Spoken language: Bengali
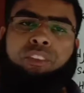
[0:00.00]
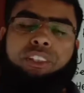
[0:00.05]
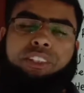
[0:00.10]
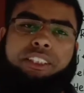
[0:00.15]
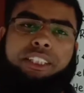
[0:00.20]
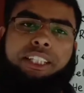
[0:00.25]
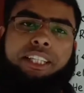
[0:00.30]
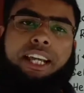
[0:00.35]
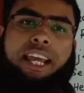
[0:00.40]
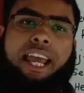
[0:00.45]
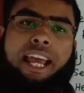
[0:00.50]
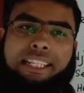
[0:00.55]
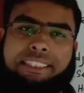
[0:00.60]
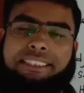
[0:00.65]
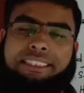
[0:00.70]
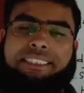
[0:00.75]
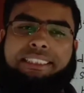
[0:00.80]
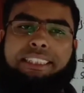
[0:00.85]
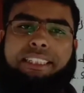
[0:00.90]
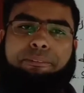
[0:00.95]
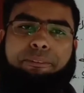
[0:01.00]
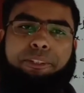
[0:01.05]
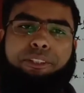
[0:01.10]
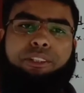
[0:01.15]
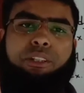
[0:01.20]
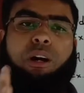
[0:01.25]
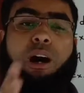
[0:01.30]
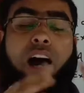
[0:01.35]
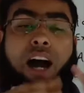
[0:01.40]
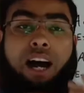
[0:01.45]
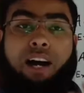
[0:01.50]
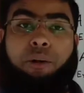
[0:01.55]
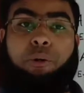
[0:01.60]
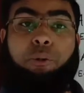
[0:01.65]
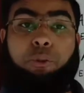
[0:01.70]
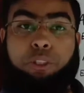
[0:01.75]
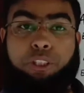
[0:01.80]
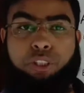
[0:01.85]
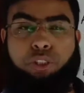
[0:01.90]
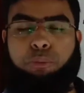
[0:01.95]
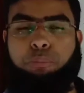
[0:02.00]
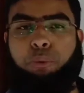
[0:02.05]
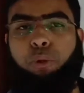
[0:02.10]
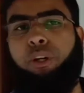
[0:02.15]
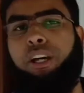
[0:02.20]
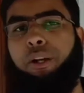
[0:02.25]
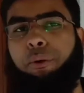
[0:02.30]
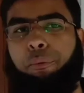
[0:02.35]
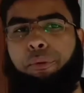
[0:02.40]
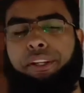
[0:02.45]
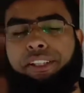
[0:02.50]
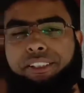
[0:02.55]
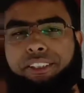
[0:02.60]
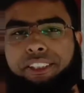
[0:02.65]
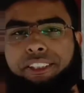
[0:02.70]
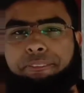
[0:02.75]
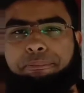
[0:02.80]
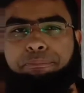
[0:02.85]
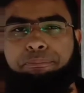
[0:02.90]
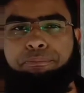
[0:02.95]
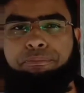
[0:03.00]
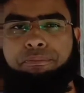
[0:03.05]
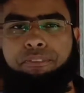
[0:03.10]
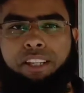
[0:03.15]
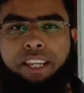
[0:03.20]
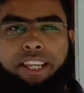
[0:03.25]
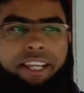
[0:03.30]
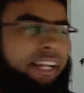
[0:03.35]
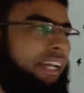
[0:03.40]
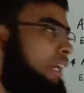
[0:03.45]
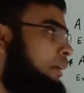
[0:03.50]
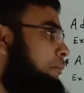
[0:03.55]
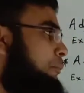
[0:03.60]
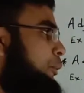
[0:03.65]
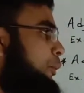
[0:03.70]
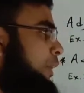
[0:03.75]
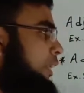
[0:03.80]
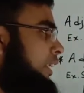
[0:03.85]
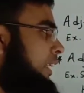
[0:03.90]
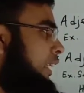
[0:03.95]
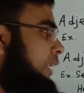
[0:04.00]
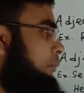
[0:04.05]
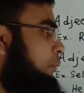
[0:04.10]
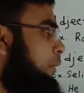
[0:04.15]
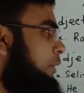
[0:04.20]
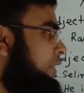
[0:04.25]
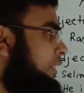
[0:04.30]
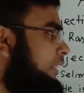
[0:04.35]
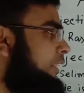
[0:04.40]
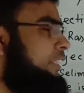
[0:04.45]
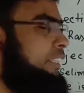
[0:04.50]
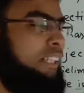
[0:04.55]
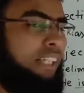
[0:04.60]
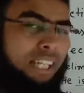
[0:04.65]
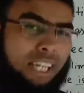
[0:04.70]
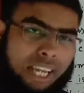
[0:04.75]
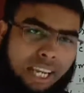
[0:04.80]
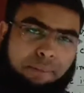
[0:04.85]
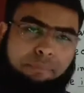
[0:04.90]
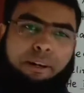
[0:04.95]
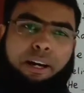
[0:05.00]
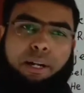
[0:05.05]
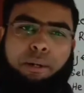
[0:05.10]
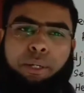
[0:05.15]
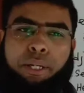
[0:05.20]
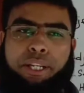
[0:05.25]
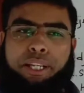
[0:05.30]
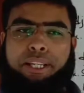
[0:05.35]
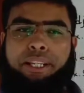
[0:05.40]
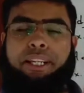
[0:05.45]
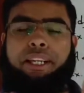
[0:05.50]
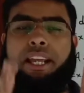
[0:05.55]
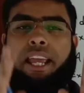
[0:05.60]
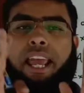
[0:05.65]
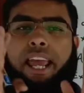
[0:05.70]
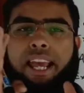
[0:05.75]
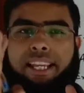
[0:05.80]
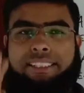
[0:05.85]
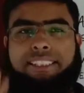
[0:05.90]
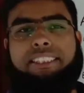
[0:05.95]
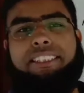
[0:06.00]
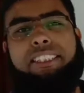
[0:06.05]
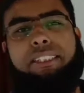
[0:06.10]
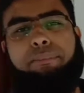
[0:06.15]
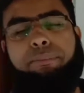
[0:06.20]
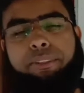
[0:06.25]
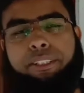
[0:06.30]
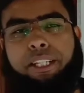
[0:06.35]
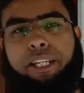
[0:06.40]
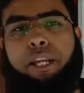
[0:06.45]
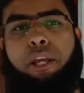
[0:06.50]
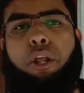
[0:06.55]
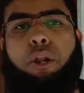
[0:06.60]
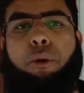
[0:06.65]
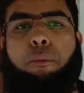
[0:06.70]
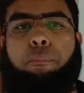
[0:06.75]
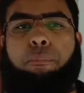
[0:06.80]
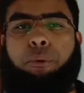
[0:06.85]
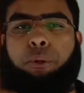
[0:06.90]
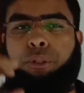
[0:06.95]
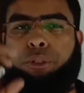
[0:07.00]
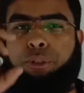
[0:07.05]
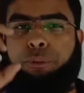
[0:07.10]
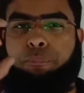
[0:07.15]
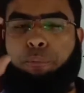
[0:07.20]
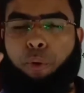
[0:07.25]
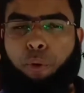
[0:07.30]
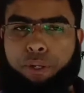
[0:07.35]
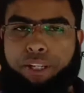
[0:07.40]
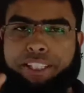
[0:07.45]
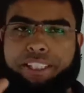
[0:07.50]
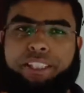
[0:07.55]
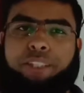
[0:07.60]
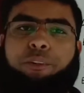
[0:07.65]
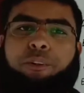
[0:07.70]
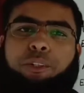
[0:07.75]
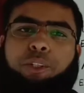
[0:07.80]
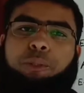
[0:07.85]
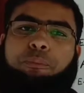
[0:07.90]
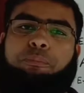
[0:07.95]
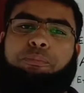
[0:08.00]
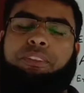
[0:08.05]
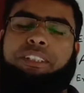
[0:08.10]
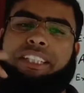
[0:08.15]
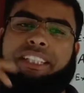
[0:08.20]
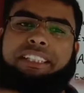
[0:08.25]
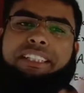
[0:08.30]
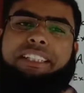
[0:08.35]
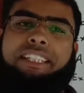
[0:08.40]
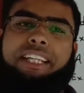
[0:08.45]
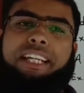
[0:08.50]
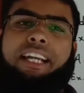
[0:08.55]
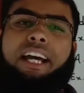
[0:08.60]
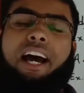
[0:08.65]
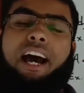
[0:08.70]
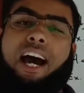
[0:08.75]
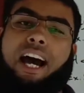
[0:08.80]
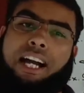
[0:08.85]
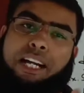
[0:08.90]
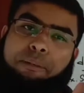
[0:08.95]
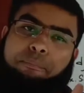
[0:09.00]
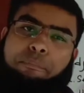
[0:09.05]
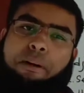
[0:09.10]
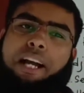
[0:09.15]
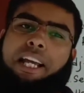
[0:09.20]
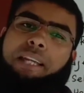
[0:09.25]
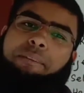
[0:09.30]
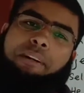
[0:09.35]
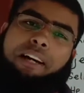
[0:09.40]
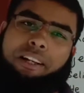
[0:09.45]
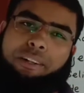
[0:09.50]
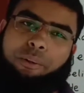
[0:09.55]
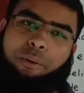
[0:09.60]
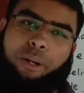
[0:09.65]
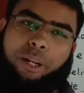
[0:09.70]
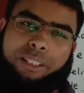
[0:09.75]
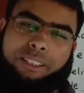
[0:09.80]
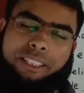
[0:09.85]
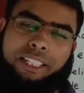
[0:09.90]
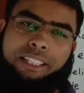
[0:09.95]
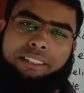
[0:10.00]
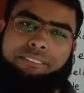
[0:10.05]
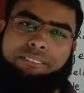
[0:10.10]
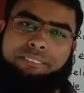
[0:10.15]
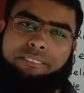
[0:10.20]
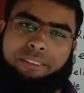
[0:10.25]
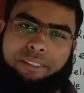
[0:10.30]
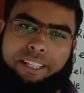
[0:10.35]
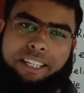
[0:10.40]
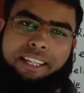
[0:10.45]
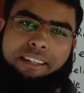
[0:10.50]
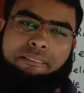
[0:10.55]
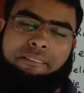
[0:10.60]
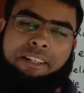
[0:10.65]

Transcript: যে অ্যাজেক্টিভের তো আরও কিছু প্রকার রয়েছে এর আগে মোটা দাগে বলেছি এবার অ্যাজেক্টিভকে প্রকৃতিগত দিক দিয়ে আট ভাগে ভাগ করা যায় ওকে